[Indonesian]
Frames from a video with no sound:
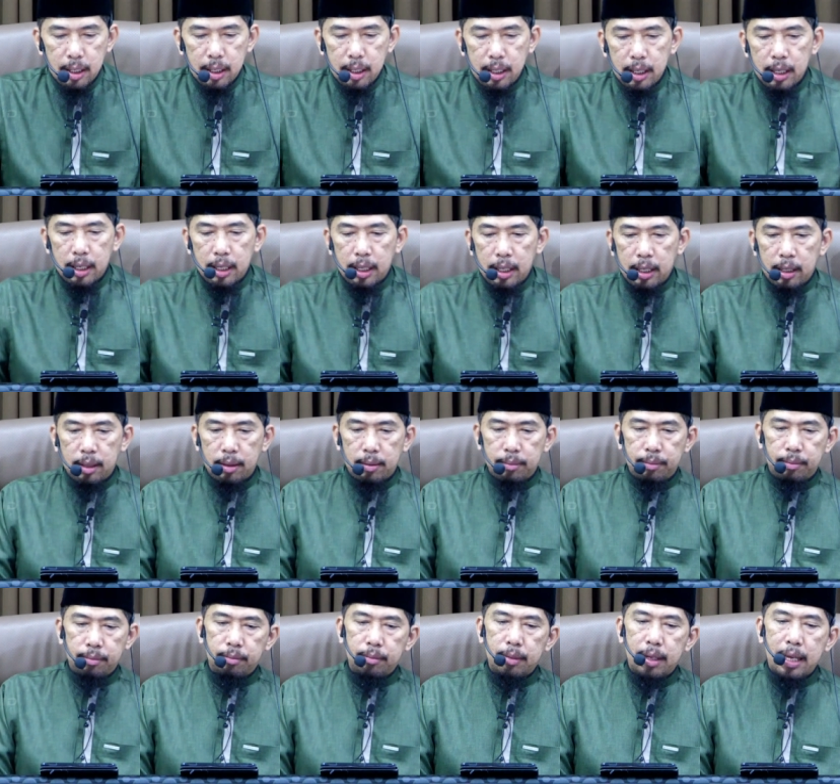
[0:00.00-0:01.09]
uh,
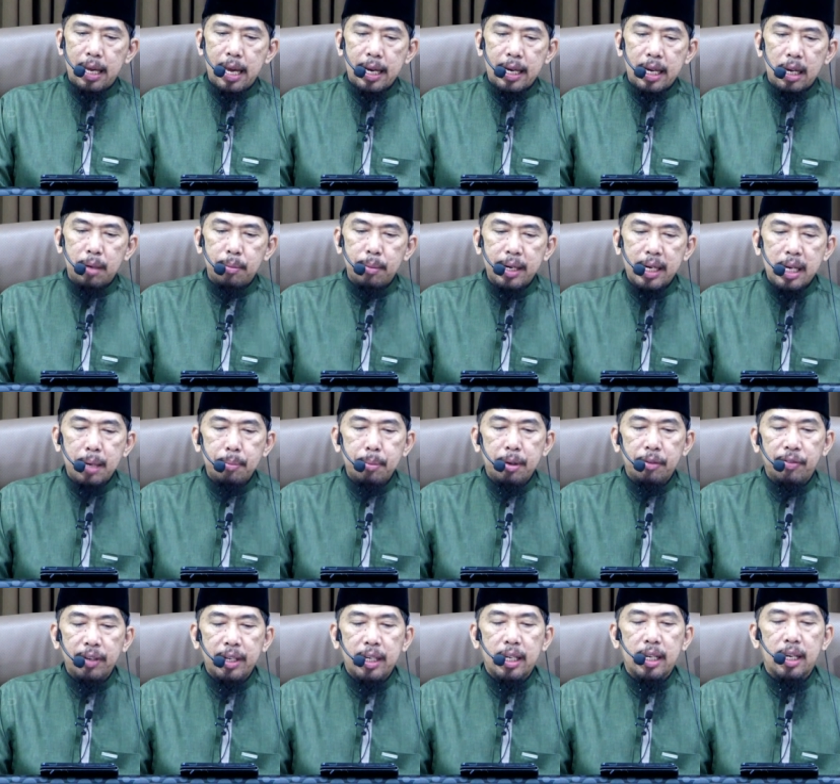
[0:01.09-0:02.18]
agar mereka
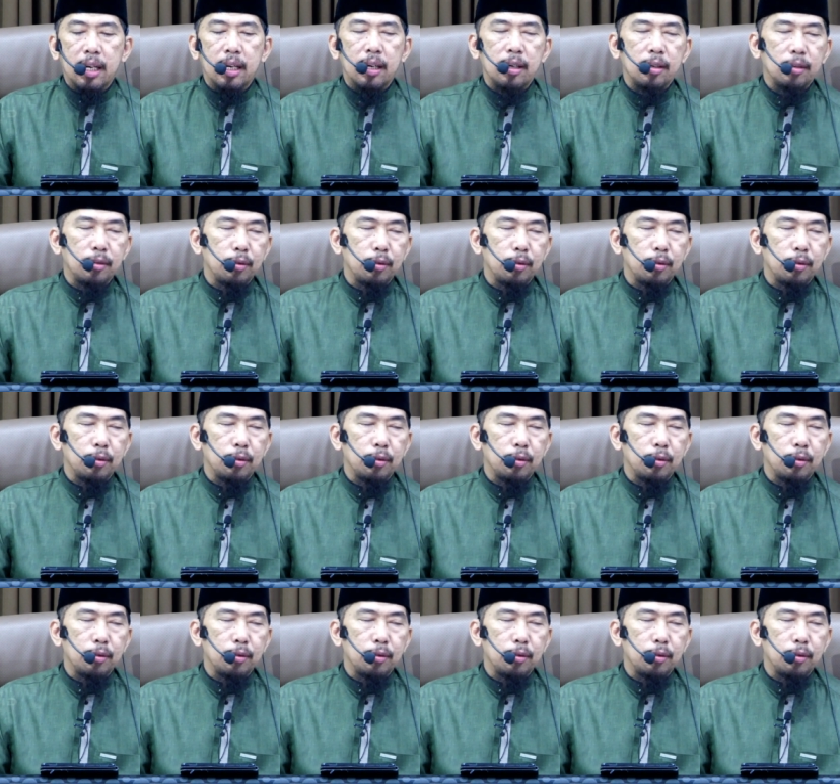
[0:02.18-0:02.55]
berpikir